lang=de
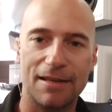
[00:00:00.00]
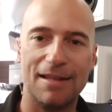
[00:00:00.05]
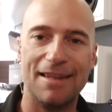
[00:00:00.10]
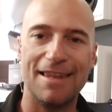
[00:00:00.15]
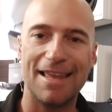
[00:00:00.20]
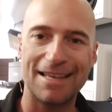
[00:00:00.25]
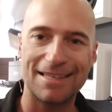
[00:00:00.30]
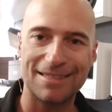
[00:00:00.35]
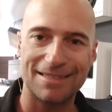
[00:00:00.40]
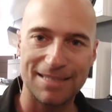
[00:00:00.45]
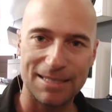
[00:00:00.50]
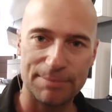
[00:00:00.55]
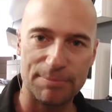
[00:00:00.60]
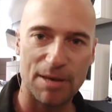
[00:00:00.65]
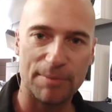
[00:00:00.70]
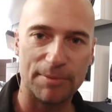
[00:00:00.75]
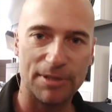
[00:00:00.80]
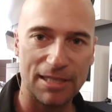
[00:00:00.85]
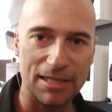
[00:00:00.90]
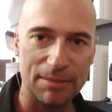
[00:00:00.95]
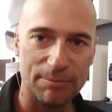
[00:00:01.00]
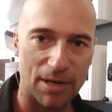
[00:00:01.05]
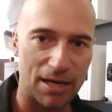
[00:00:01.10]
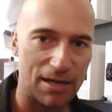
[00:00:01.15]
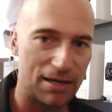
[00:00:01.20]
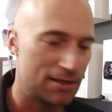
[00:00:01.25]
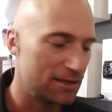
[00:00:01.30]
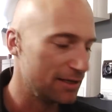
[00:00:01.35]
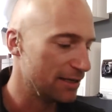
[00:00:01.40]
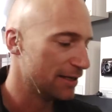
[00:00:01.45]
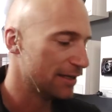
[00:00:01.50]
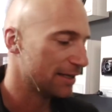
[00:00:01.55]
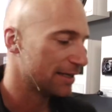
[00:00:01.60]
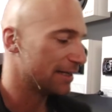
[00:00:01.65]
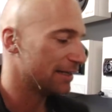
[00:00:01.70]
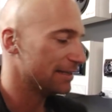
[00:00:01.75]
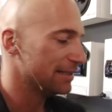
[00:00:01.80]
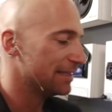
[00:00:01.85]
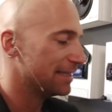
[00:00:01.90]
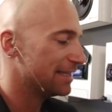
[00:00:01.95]
längst nicht mehr bedienbar,
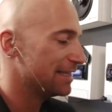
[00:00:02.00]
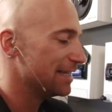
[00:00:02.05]
kann ich